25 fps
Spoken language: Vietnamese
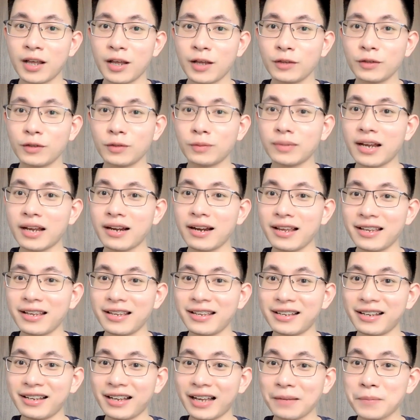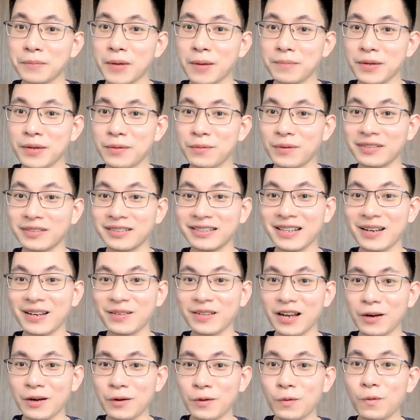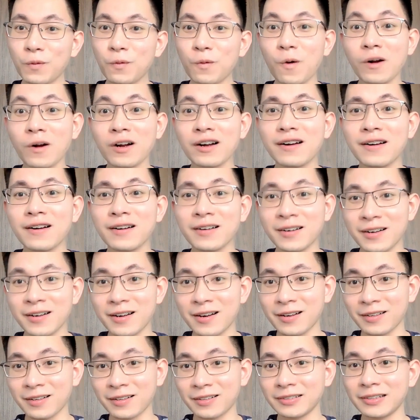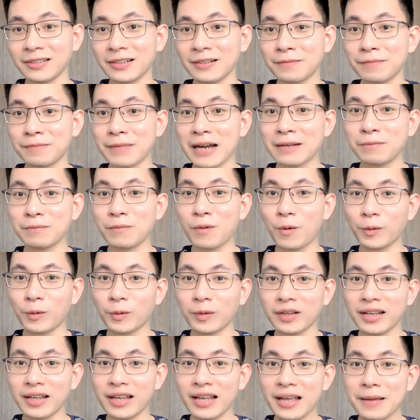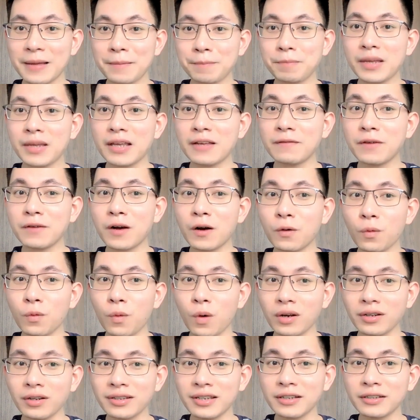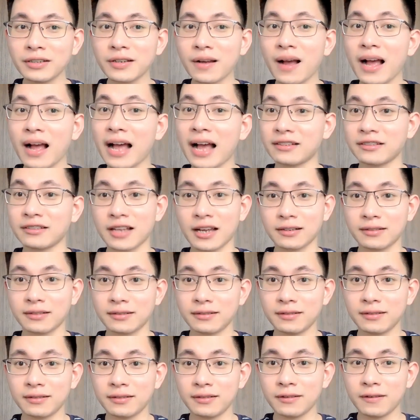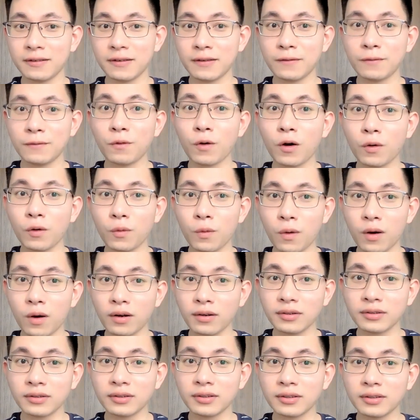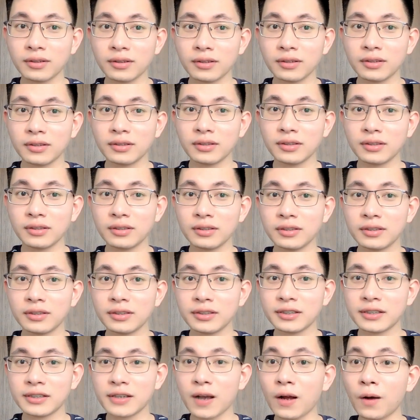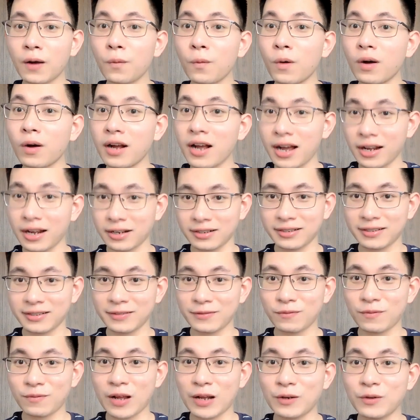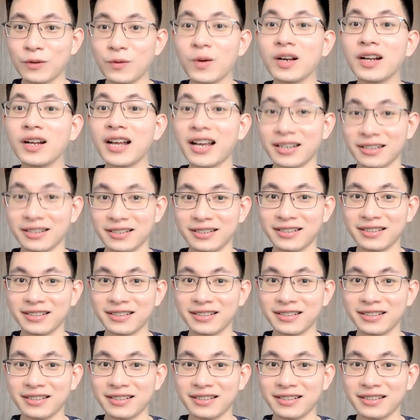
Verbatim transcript: chúng ta để ý cái cách mà mị uống rượu nhé uống ừng ực từng bát một mị vừa uống như cho hả giận vừa uống cho uống hận và nuốt hận